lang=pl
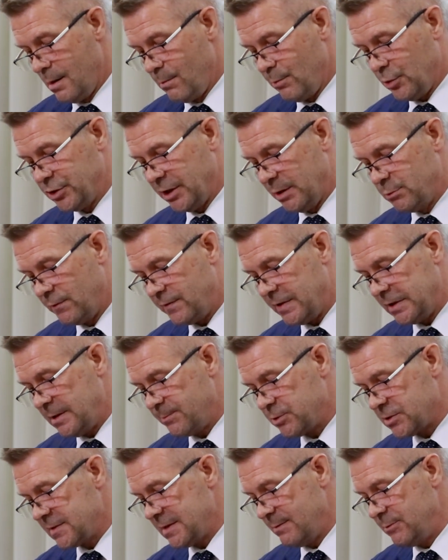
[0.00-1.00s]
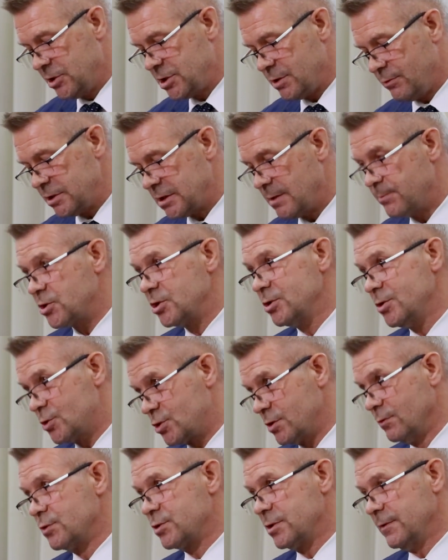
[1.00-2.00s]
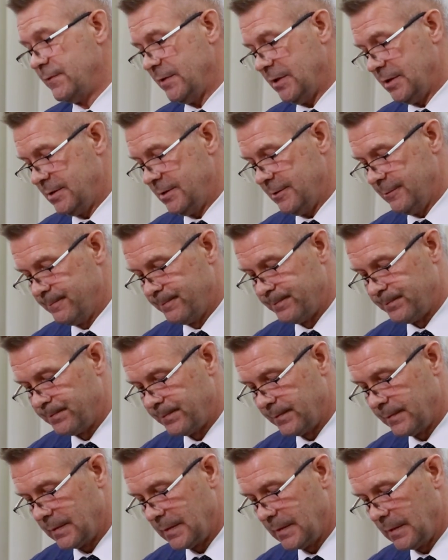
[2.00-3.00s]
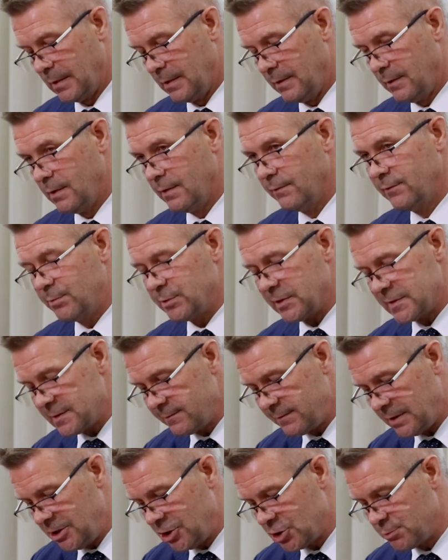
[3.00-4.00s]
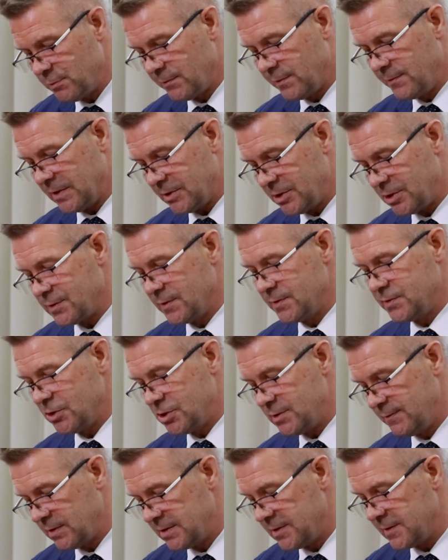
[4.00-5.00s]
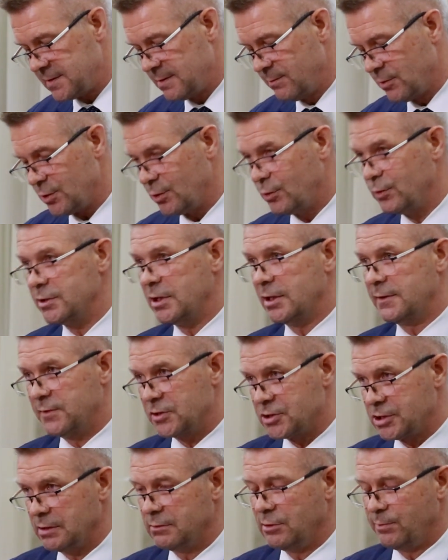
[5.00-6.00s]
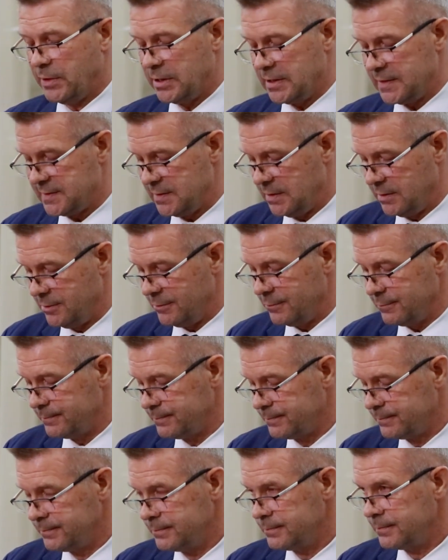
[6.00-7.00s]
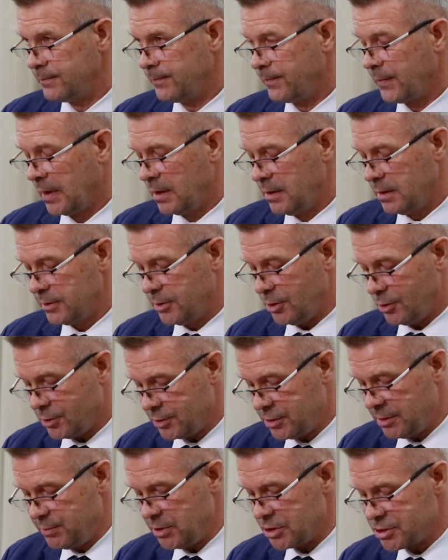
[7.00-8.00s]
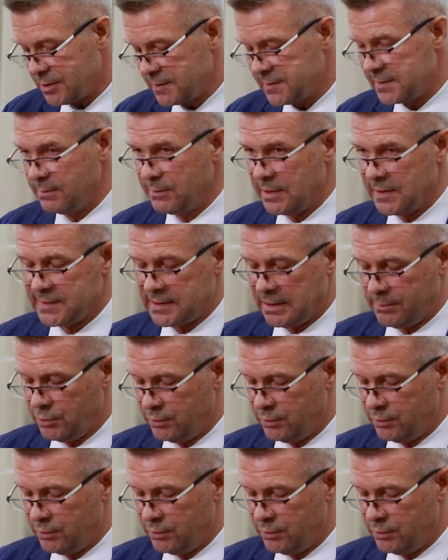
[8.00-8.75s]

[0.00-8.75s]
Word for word: podejmowane przeze mnie działania przynoszą już efekty. Wypracowaliśmy w 2019 roku nadwyżkę operacyjną. Dochody bieżące miasta